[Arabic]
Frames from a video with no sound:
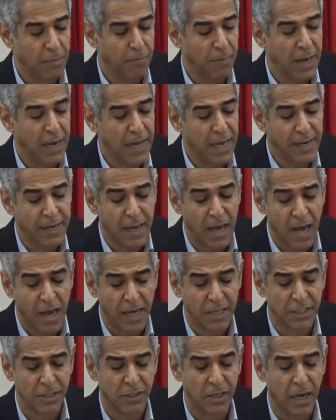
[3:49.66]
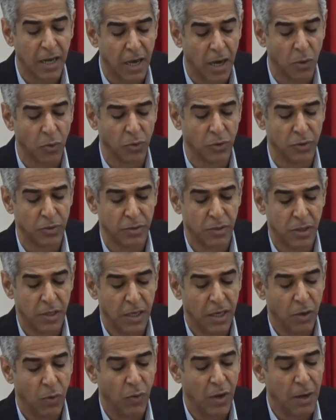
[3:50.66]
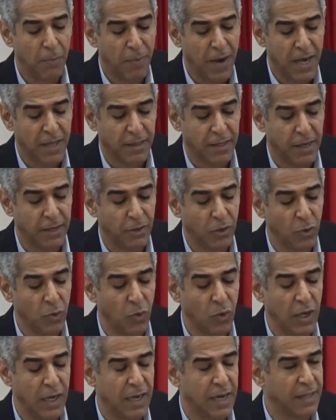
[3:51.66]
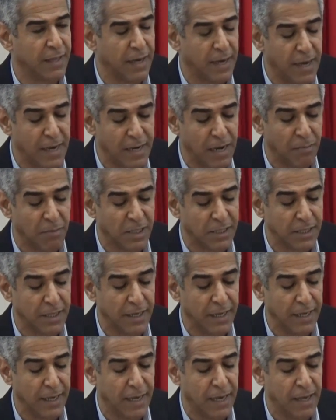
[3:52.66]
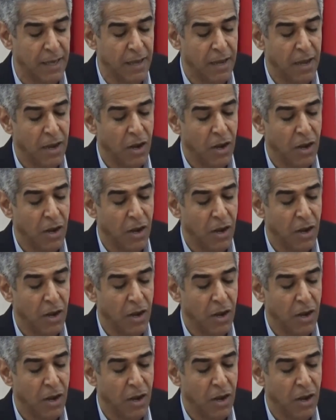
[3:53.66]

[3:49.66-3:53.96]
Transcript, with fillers: بل أن هاجز الخوض والبحث عن حلول لقضايانا المصيرية